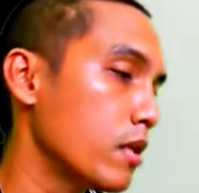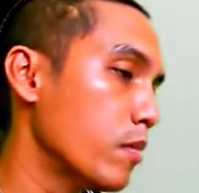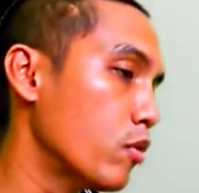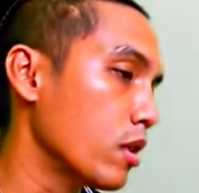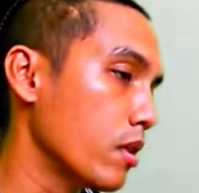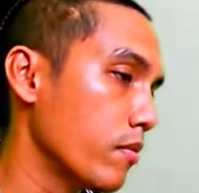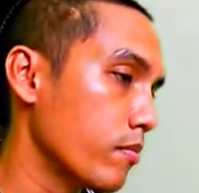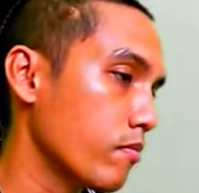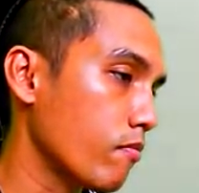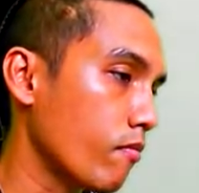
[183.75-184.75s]
ได้หมด
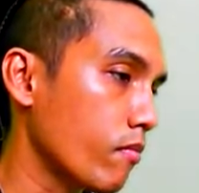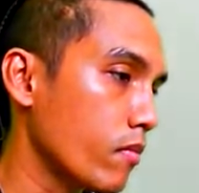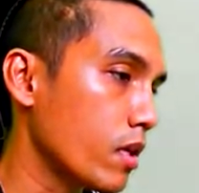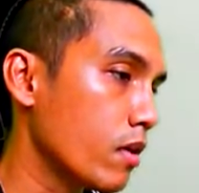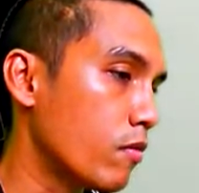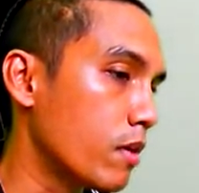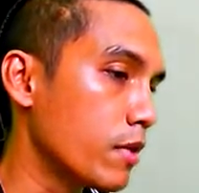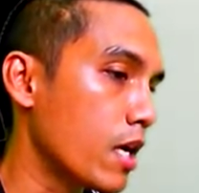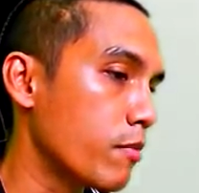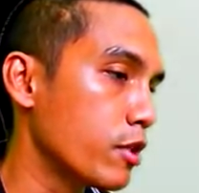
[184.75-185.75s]
ความ
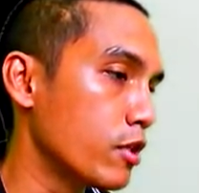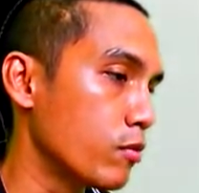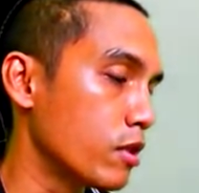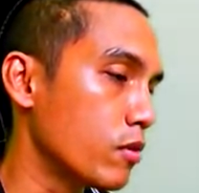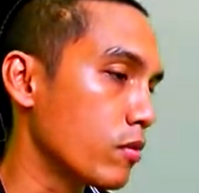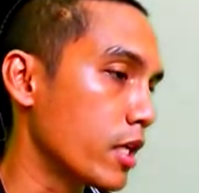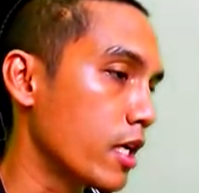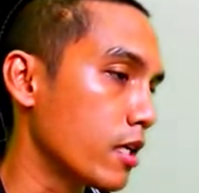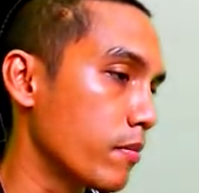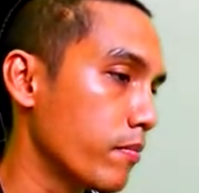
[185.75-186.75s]
ยากมันจะอยู่ที่ตรงเนี้
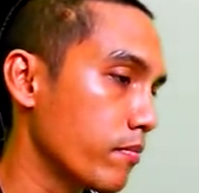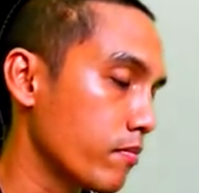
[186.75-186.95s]
ยครับ